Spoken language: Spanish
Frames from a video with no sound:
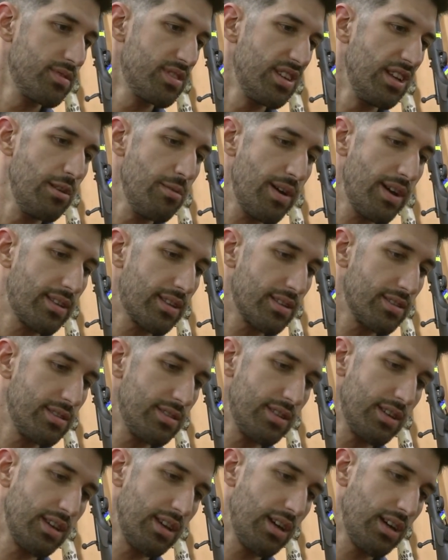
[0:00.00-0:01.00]
silvestre si
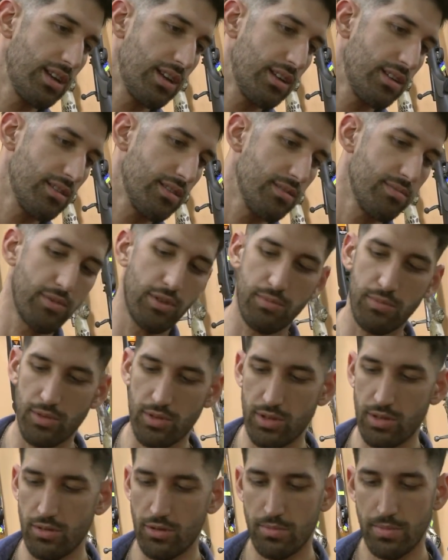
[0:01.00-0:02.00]
se quiere, con
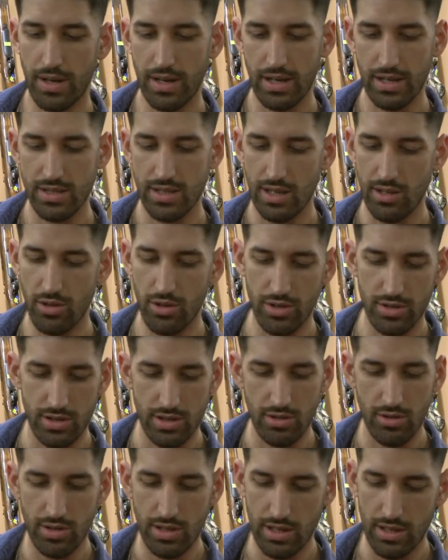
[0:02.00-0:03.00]
motivos más cazadores y
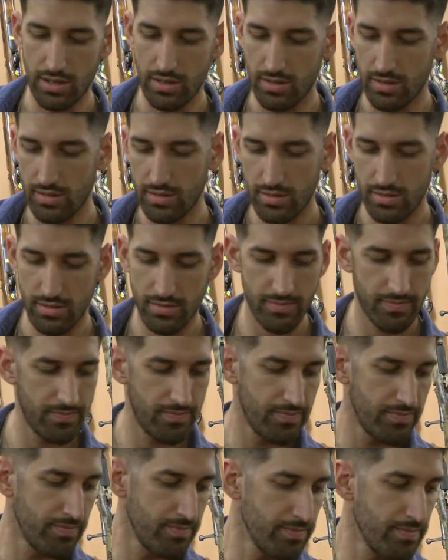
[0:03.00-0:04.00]
no tan
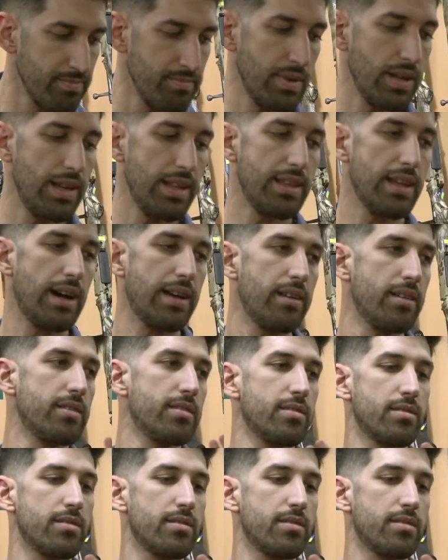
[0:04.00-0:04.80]
militares.